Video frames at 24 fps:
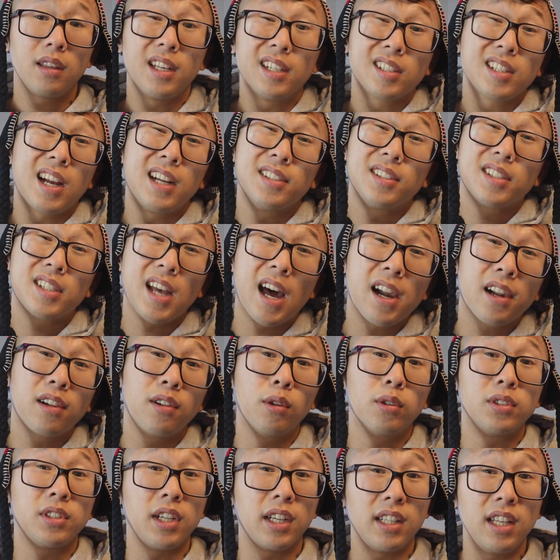descansar
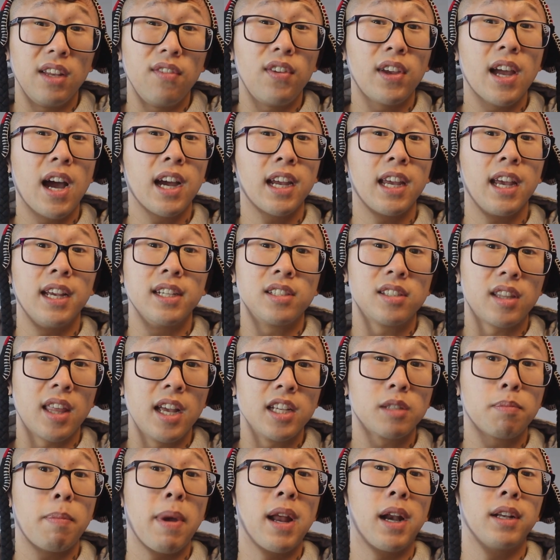no significa que
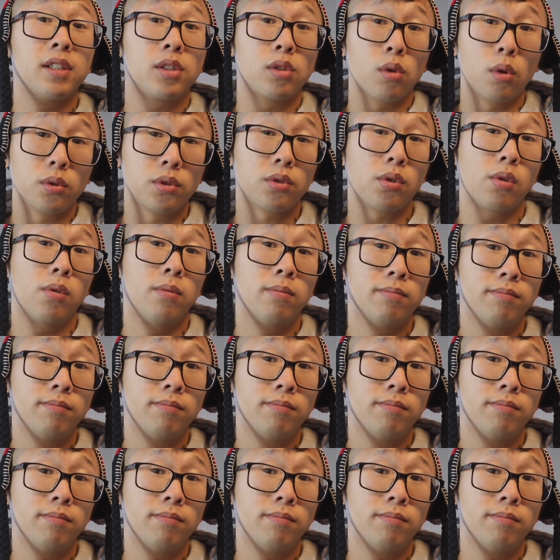estés perezoso.